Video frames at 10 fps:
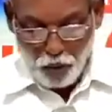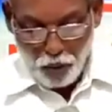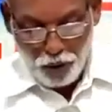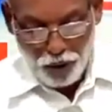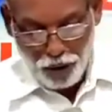
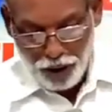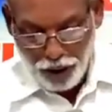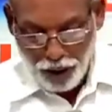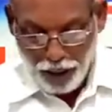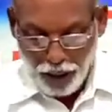ஒன்று
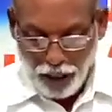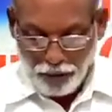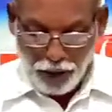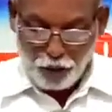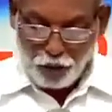ஏழிலே
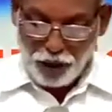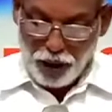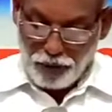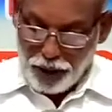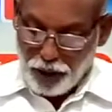அவரை
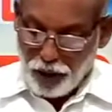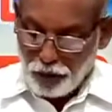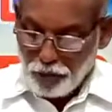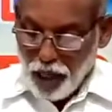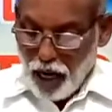
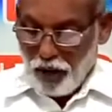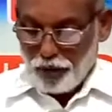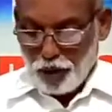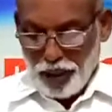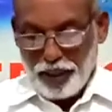குத்தினவர்களும்
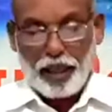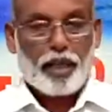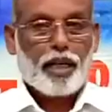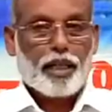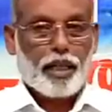அவருடைய
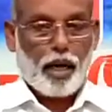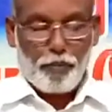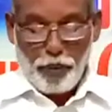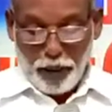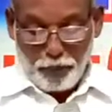கரங்களை எல்லாம்
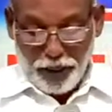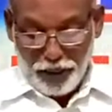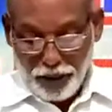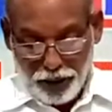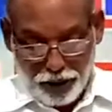
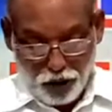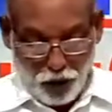பார்ப்பார்கள் என்று